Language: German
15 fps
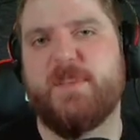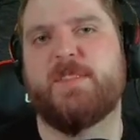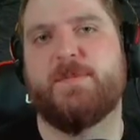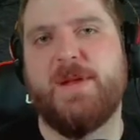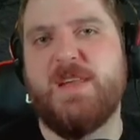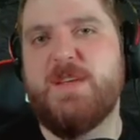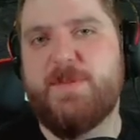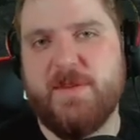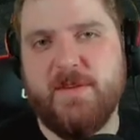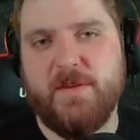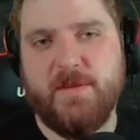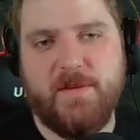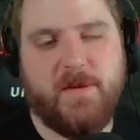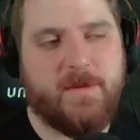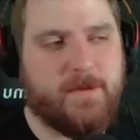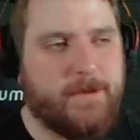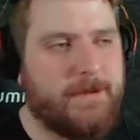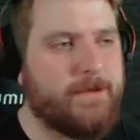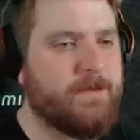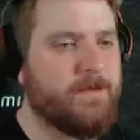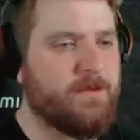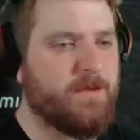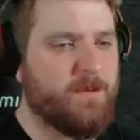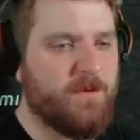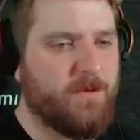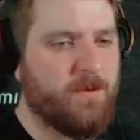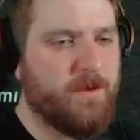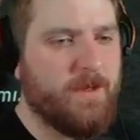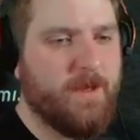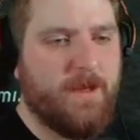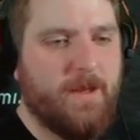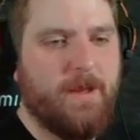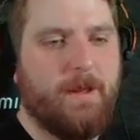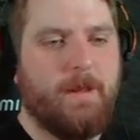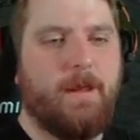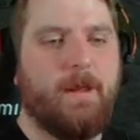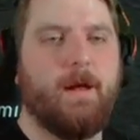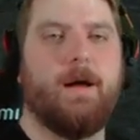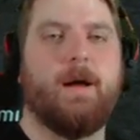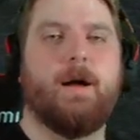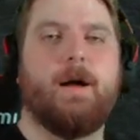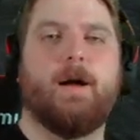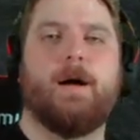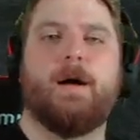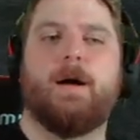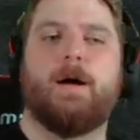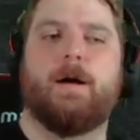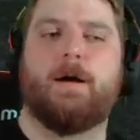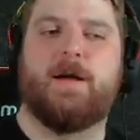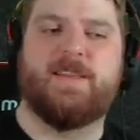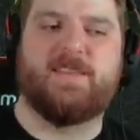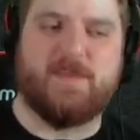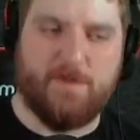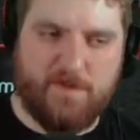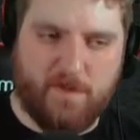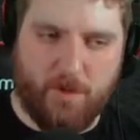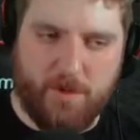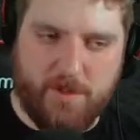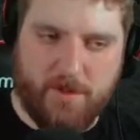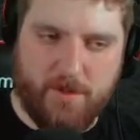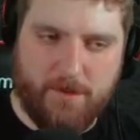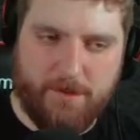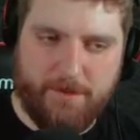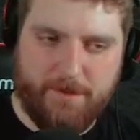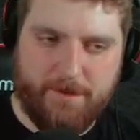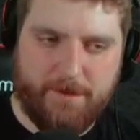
Smelly besser gesagt, na, ne? sagen wir mal so. Es gibt Zeug.